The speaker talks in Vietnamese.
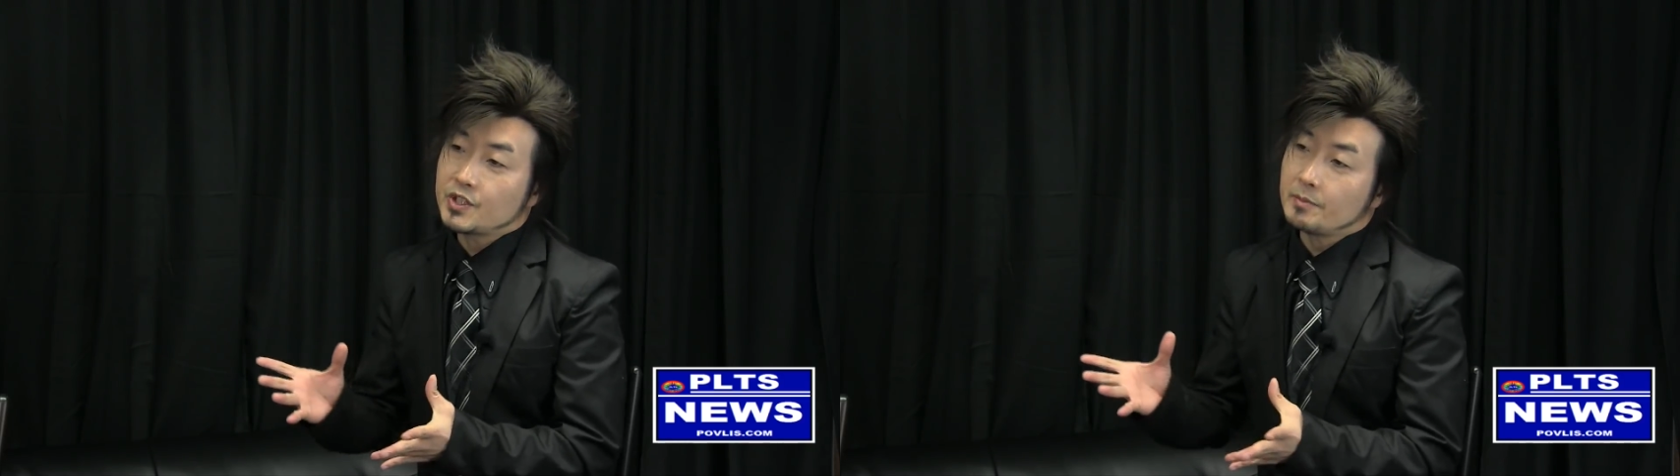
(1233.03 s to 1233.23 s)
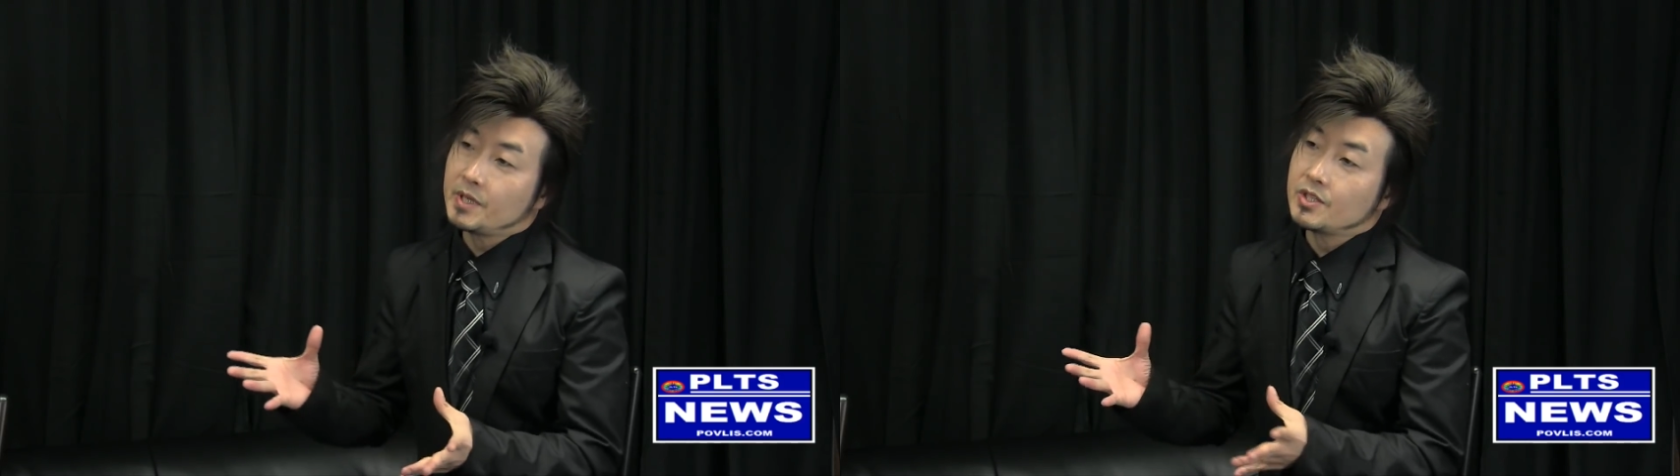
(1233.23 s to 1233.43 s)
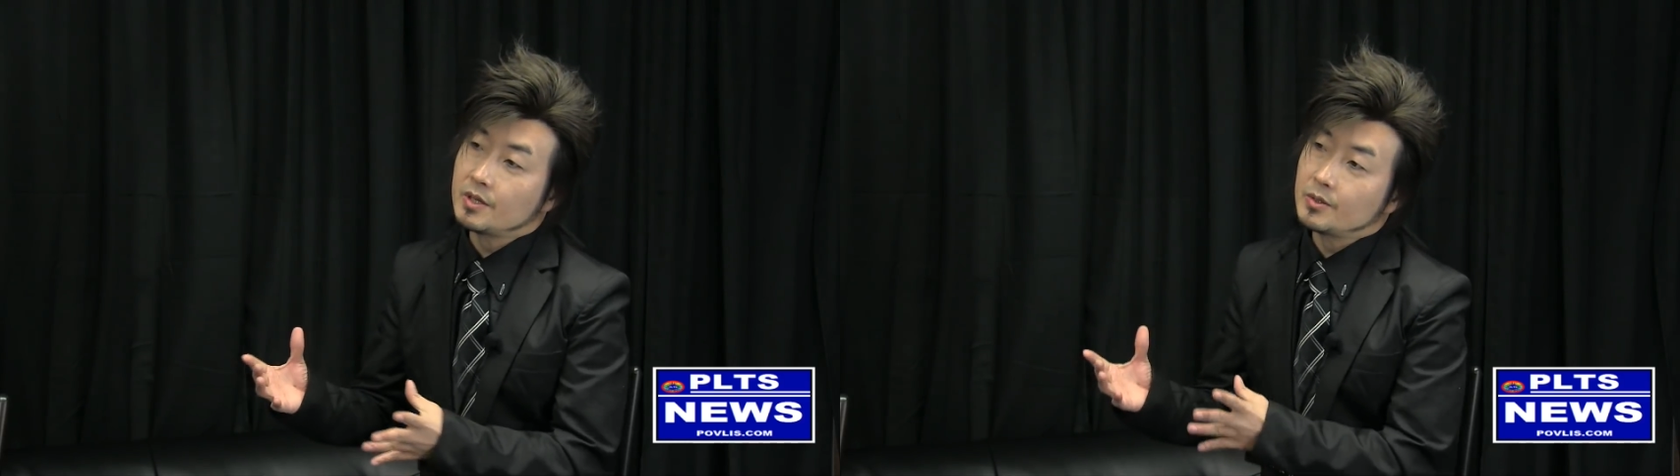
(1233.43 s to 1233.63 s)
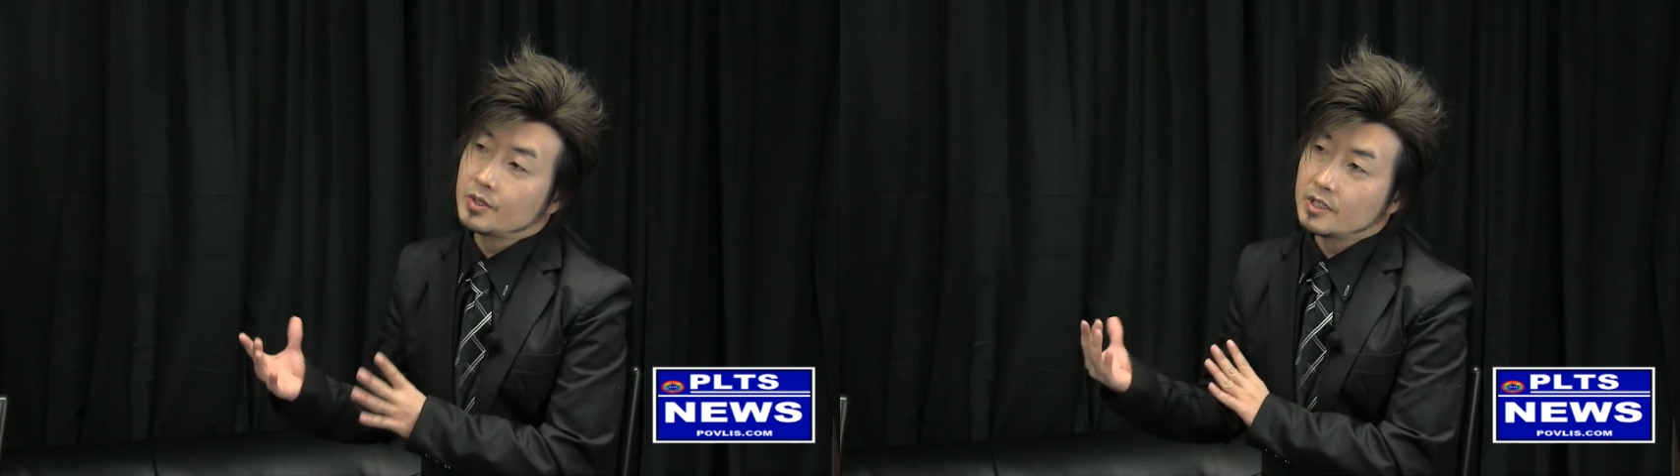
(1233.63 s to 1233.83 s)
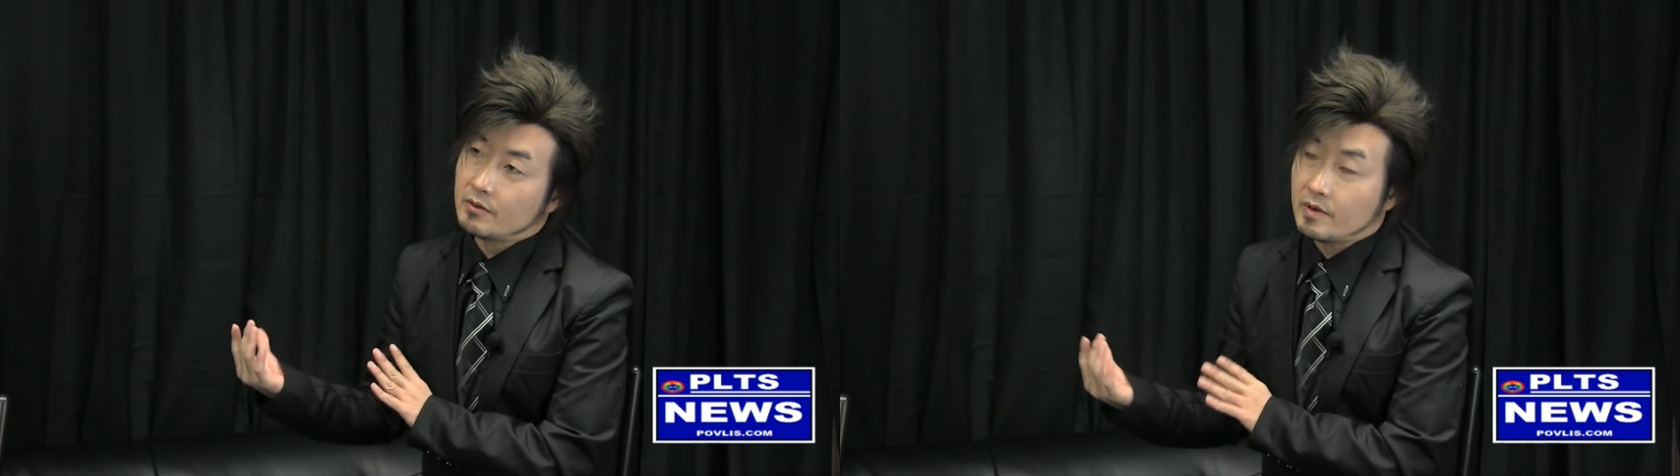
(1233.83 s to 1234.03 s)
chế bé
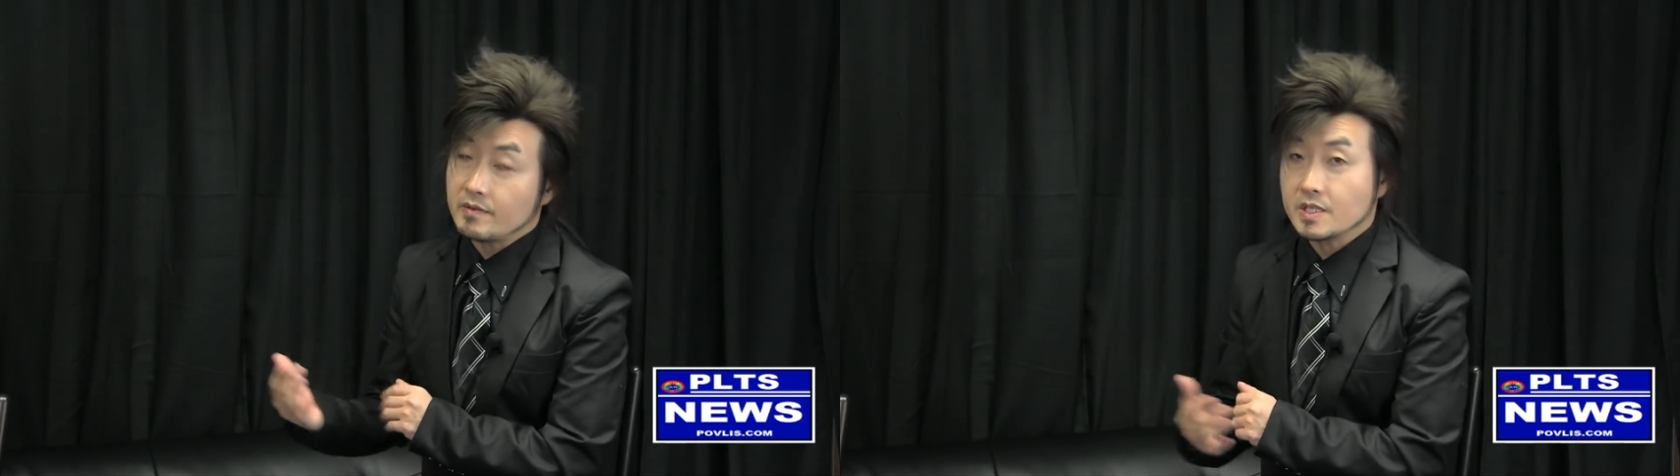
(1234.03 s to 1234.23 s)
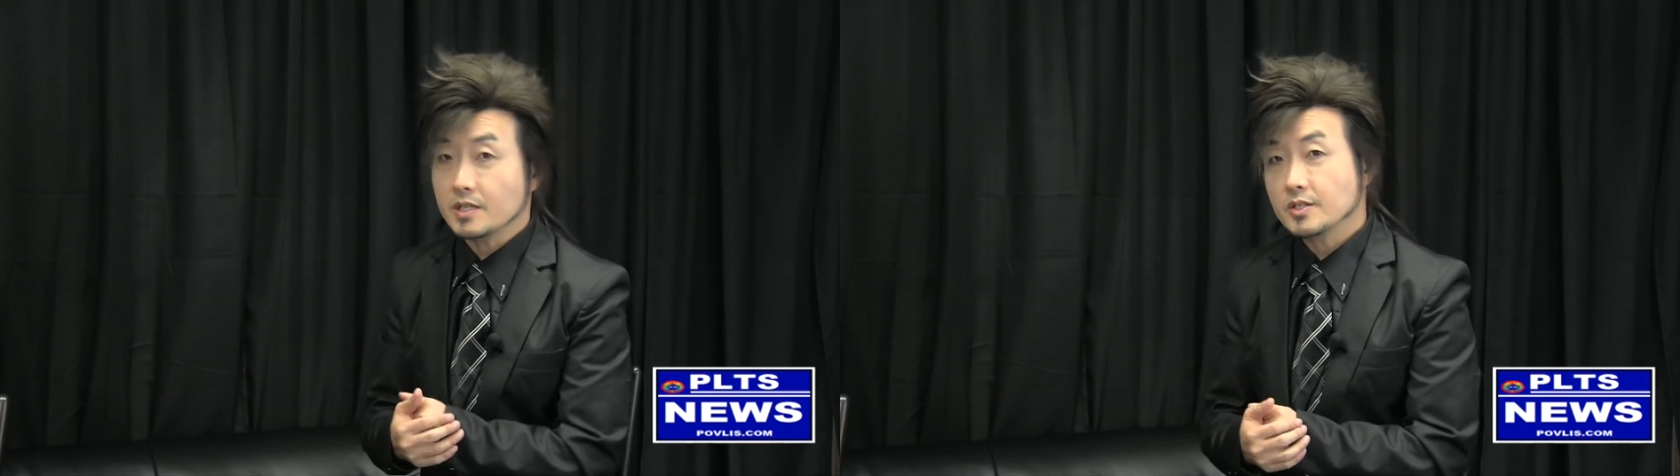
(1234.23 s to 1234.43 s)
nhớ the River